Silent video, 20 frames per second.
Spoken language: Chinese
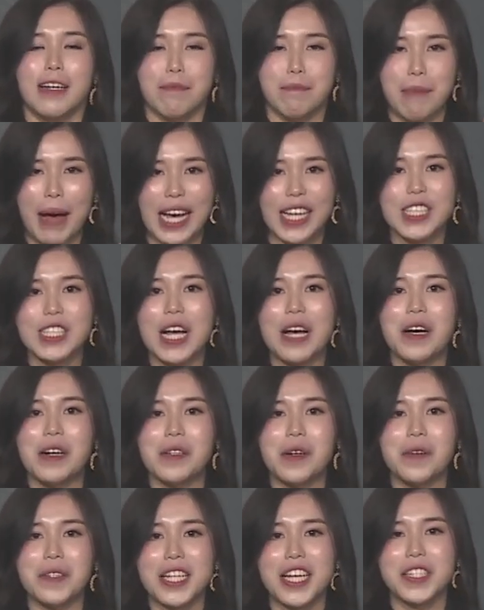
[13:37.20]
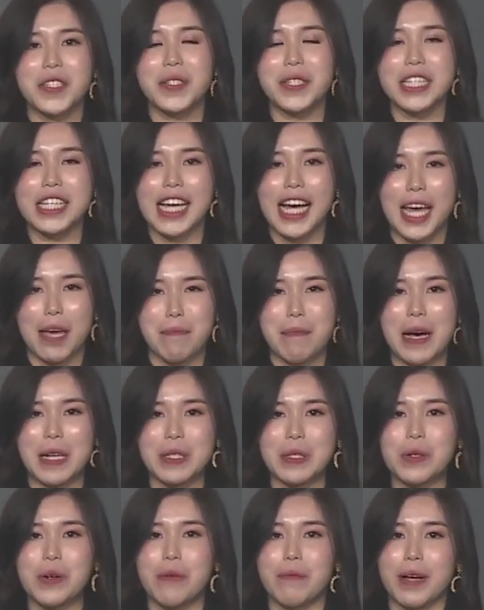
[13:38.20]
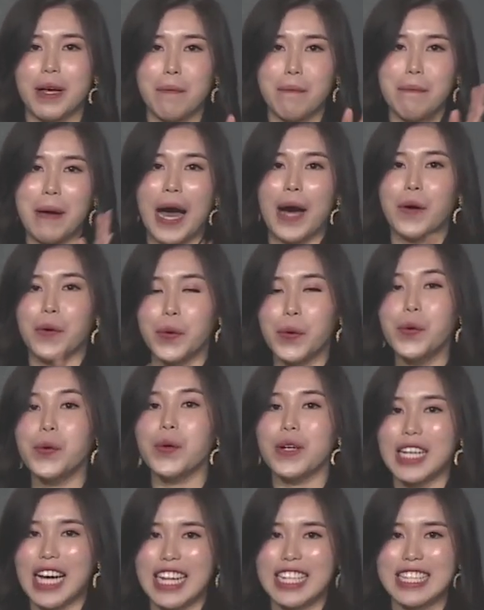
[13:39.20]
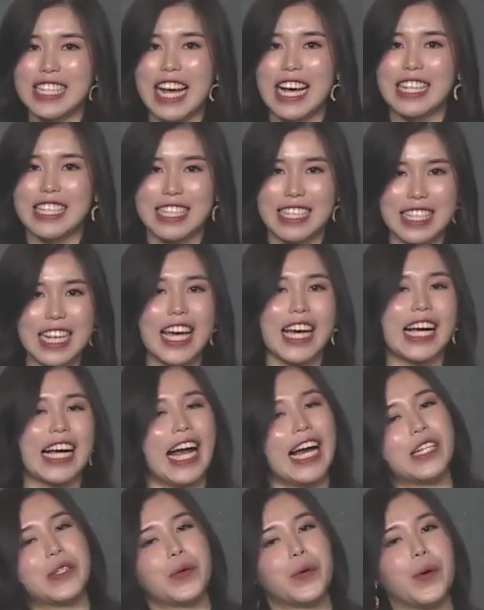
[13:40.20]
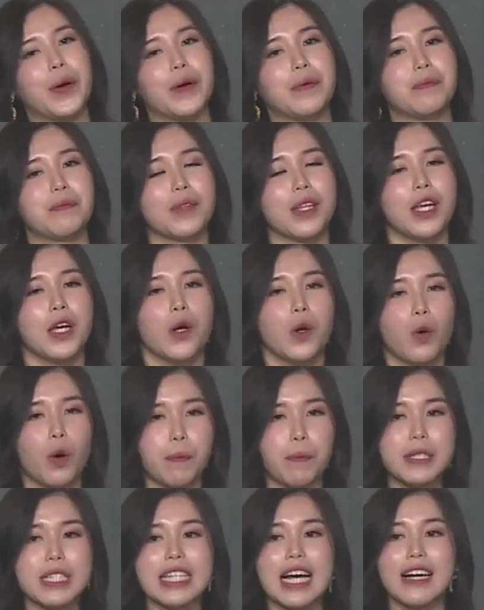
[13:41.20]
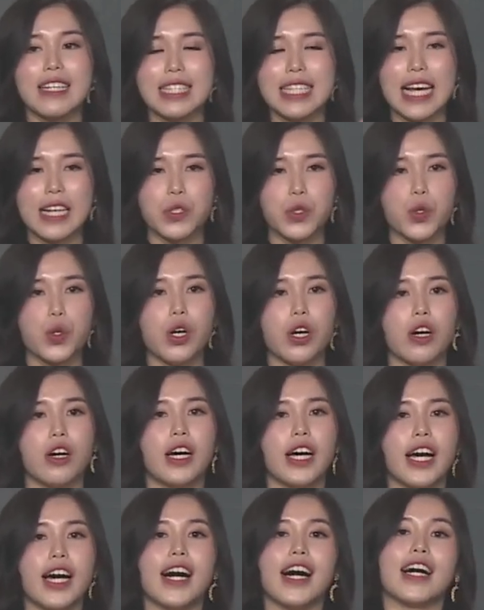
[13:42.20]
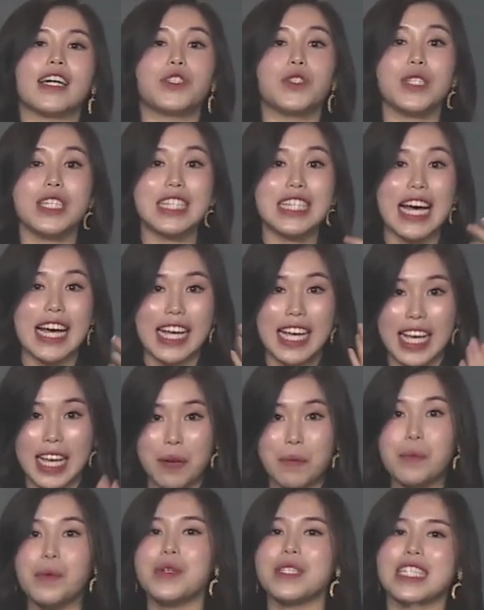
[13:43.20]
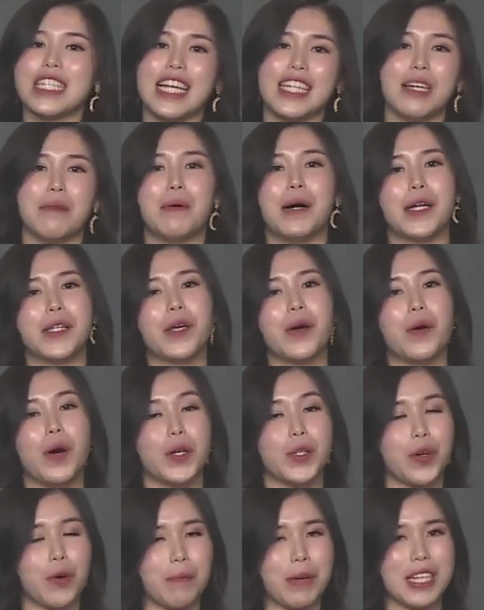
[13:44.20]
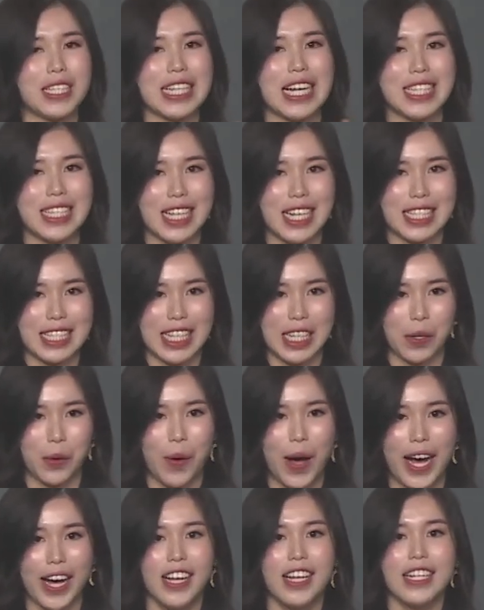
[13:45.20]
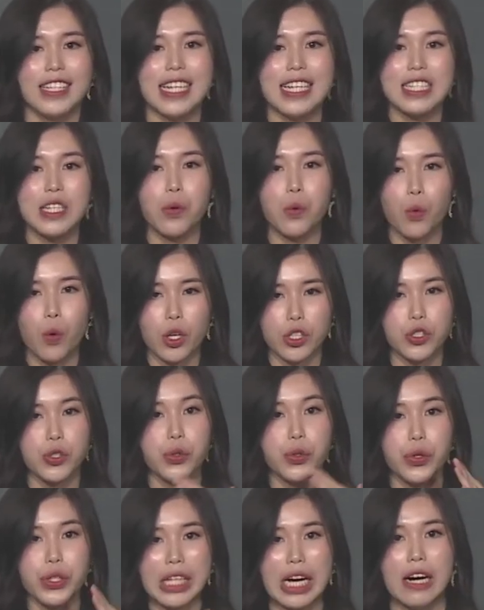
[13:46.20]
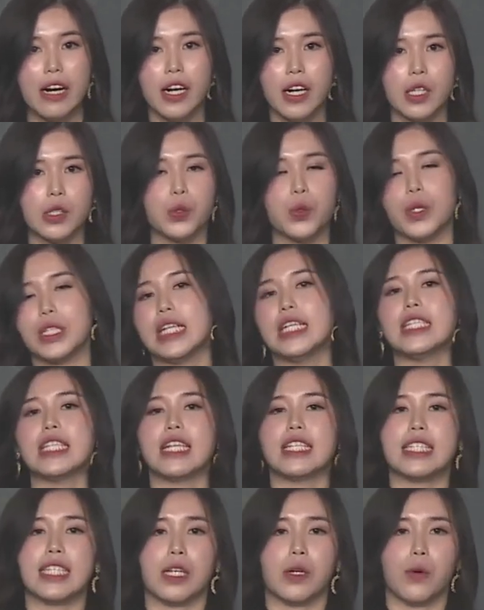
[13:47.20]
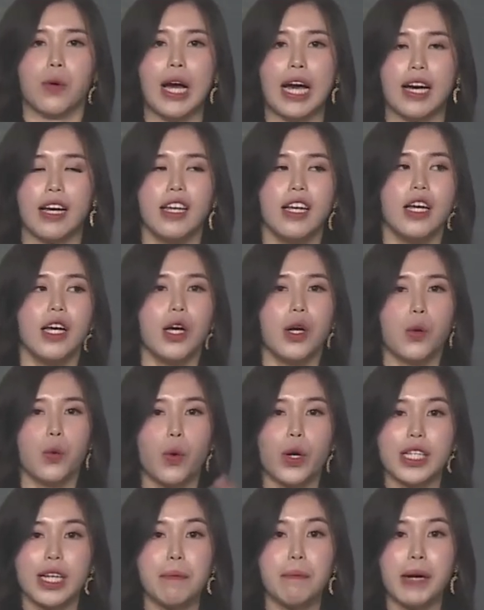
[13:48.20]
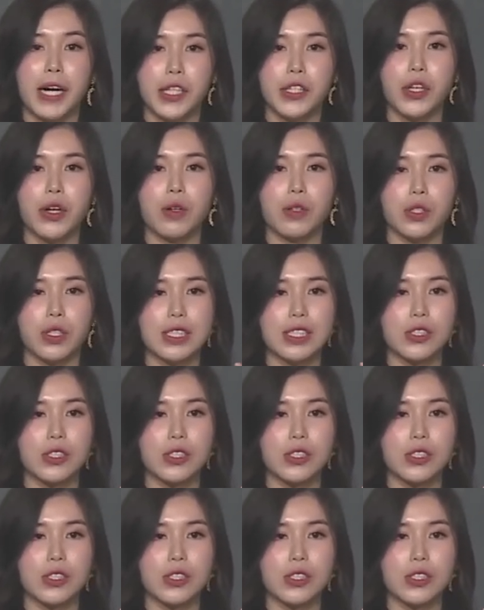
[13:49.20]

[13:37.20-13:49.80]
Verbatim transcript: 白芍的功能就是可以帮助我们保护肝脏、卸肝火。我不知道在座呃，就是在荧幕前的朋友哦，有没有这样子的情况？但是我就遇到很多这样子的情况。我的朋友，